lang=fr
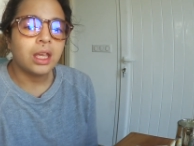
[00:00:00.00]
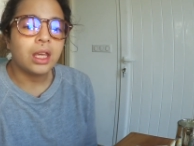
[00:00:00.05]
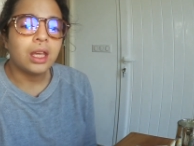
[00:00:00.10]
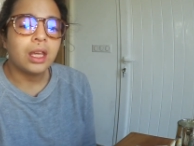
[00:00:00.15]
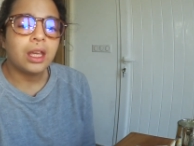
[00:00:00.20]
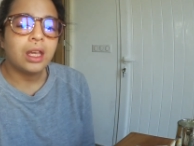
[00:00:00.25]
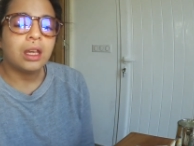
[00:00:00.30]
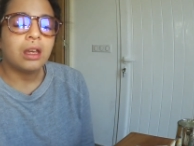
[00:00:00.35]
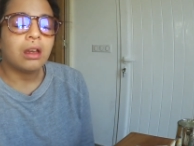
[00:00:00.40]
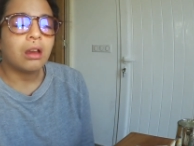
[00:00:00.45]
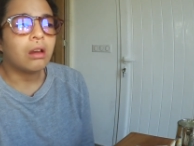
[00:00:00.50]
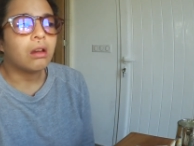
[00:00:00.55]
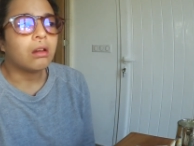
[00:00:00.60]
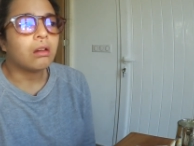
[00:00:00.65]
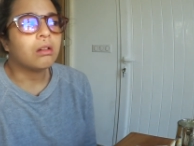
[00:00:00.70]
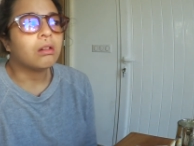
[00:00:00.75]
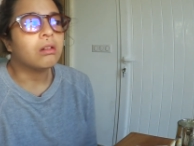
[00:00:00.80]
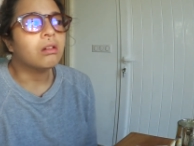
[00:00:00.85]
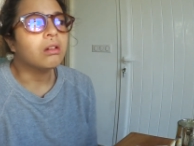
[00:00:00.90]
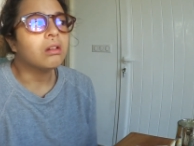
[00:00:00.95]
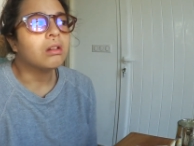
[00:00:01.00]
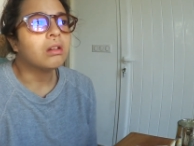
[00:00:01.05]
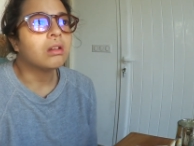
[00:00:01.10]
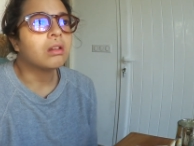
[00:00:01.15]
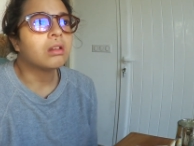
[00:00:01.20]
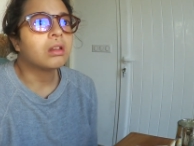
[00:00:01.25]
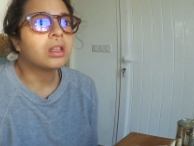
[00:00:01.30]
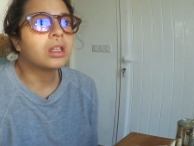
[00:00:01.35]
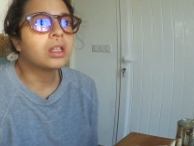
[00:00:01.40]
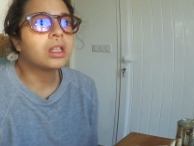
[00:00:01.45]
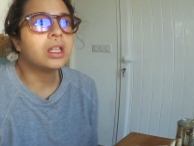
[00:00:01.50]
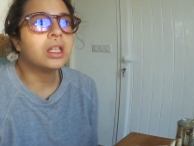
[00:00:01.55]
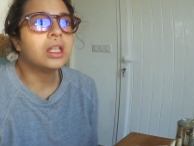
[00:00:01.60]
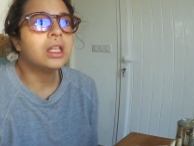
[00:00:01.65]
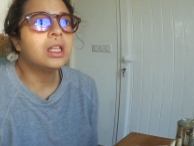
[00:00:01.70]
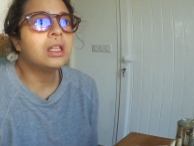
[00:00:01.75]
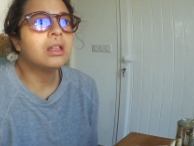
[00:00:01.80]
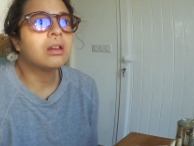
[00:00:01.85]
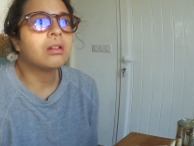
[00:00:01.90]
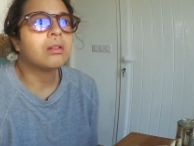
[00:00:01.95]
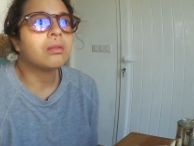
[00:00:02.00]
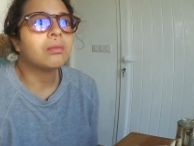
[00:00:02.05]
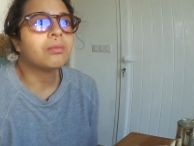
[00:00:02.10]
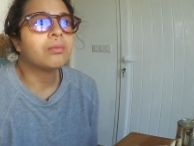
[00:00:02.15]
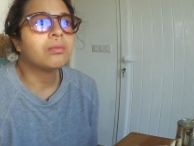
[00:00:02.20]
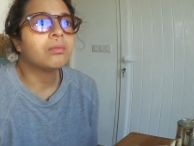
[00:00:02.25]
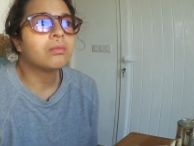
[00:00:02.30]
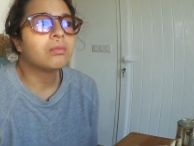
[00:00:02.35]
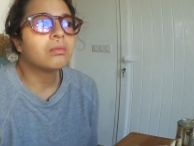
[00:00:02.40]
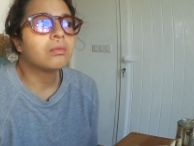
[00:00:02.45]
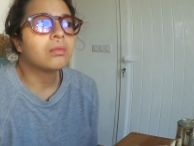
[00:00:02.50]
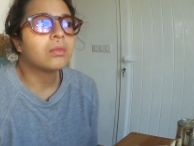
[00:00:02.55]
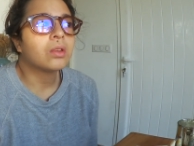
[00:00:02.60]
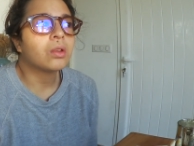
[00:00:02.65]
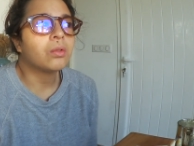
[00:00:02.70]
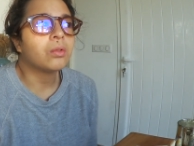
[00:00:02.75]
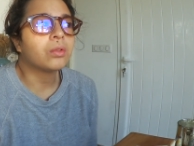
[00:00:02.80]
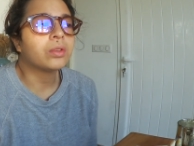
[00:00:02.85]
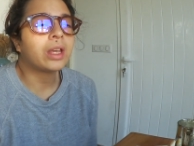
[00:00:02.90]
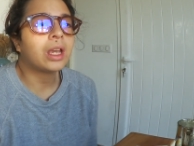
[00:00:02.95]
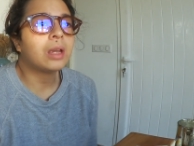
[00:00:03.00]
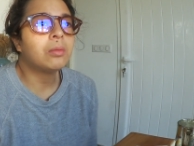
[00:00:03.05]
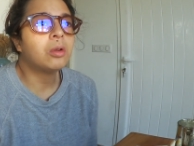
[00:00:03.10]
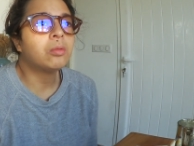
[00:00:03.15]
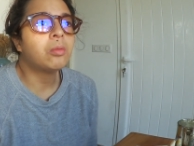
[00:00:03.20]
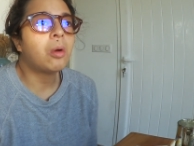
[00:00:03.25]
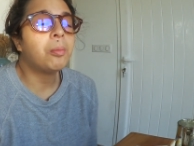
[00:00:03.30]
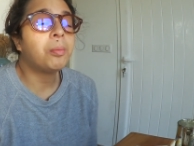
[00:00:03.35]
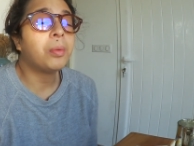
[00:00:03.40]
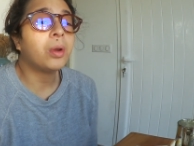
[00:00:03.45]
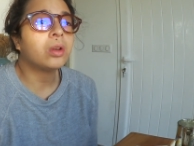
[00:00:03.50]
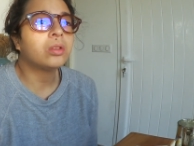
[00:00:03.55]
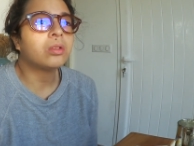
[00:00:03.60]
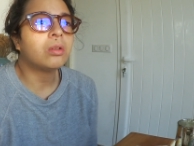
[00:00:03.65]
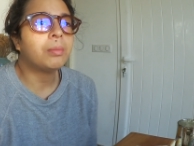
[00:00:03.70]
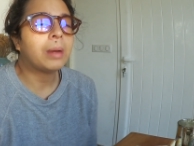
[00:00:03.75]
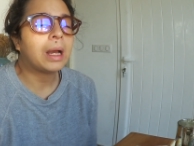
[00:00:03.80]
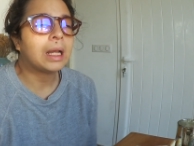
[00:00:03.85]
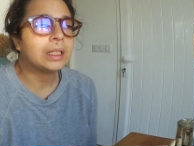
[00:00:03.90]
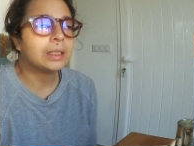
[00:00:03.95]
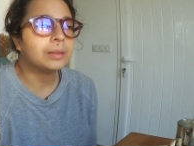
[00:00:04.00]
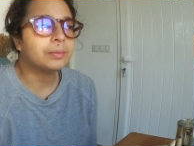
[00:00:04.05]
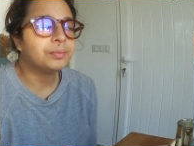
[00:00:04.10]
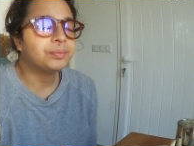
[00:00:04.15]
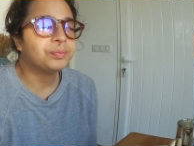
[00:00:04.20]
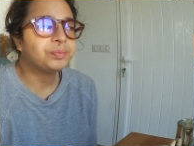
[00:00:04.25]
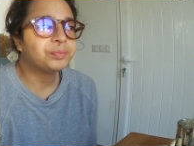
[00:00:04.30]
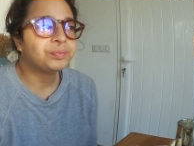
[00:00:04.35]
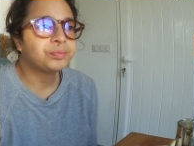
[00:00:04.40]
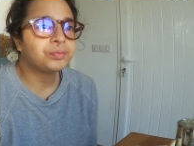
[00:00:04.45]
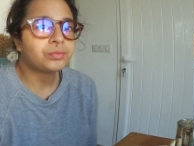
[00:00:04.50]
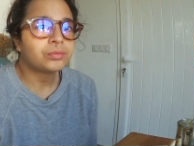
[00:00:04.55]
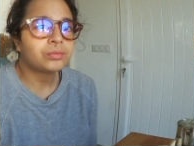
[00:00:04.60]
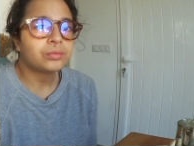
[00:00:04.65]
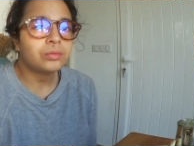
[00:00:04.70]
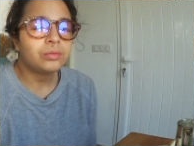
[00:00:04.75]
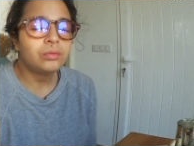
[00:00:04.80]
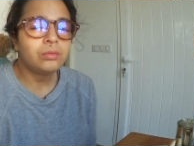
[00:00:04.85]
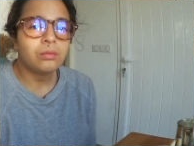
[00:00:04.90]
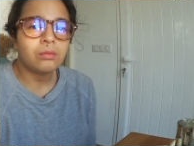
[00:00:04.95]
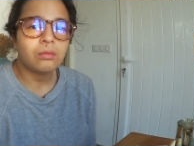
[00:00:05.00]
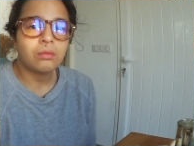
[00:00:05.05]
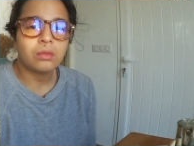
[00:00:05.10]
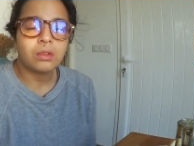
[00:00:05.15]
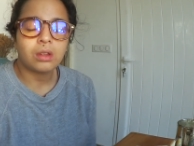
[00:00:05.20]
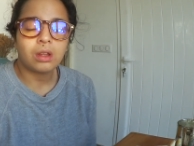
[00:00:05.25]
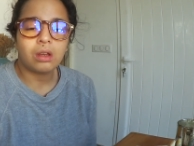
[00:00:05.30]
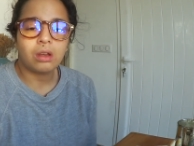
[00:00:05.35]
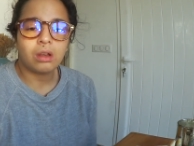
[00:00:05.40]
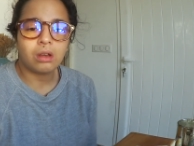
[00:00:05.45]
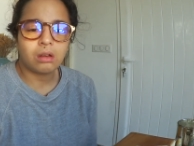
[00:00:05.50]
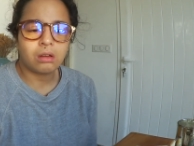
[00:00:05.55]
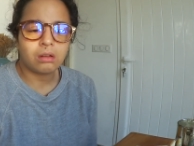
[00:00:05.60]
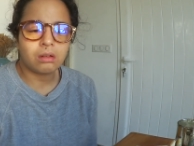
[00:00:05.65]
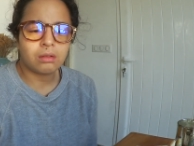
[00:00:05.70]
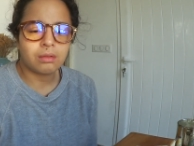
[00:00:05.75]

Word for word: et euh, qui euh, ont terriblement peur d'en parler. Euh,